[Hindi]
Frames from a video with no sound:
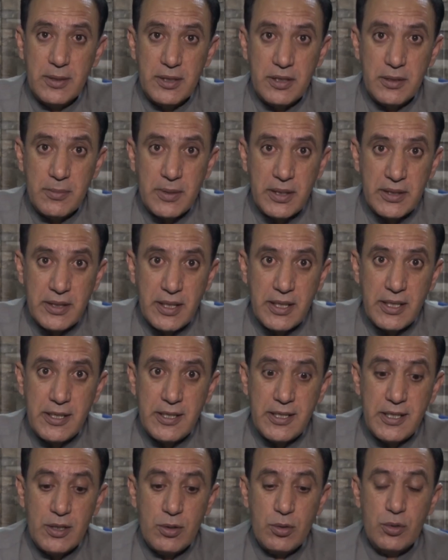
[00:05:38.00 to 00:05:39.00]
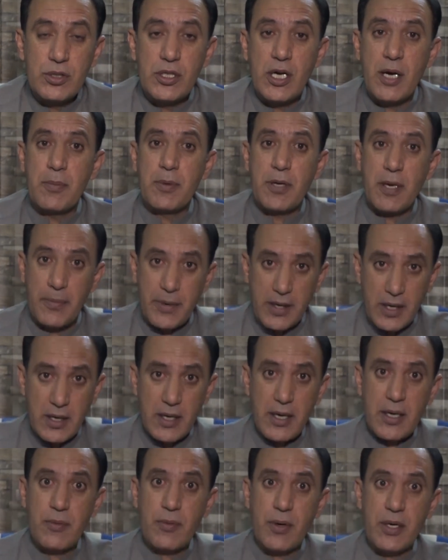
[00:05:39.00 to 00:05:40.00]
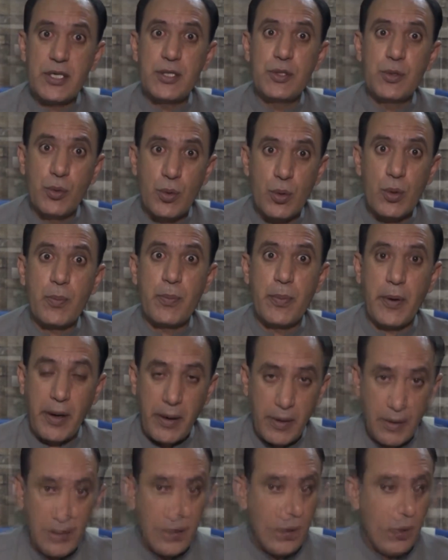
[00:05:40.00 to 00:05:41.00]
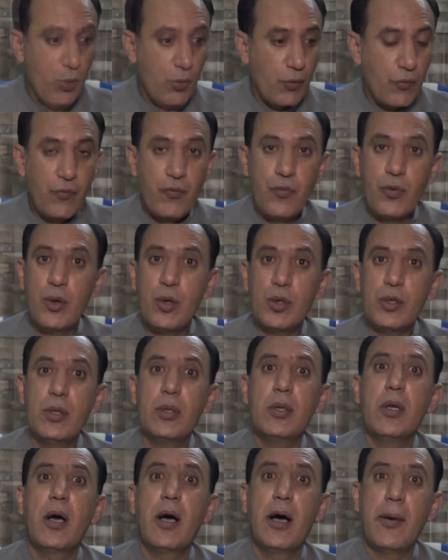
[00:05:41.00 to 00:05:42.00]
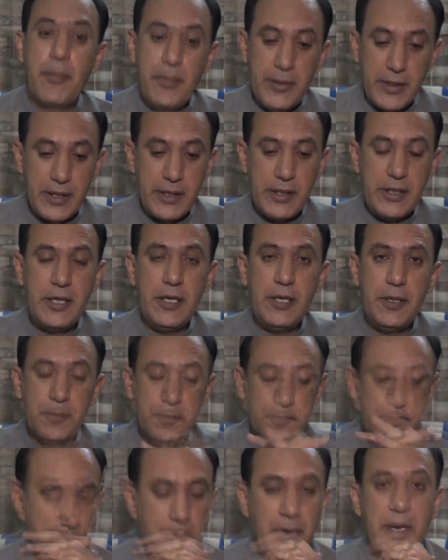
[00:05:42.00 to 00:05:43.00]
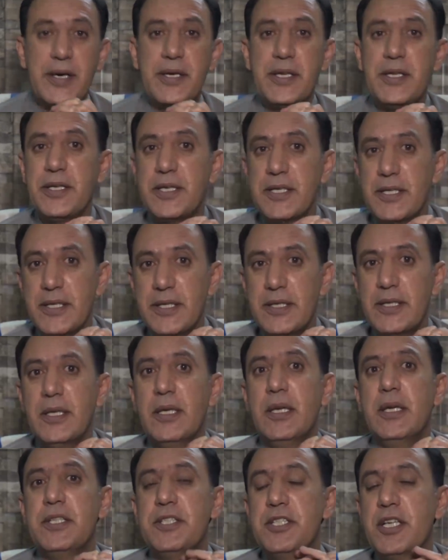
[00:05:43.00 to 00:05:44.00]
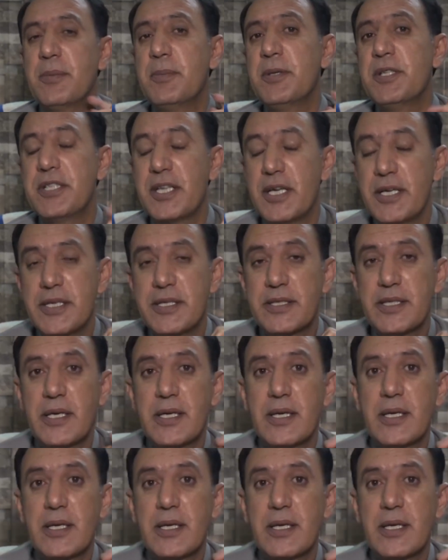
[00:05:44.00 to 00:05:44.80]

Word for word: अतमाद आएगी तो जाम कमाल खान वाली जो ग्रुप है वो अपने ही पार्टी के चेयरमैन सैनट के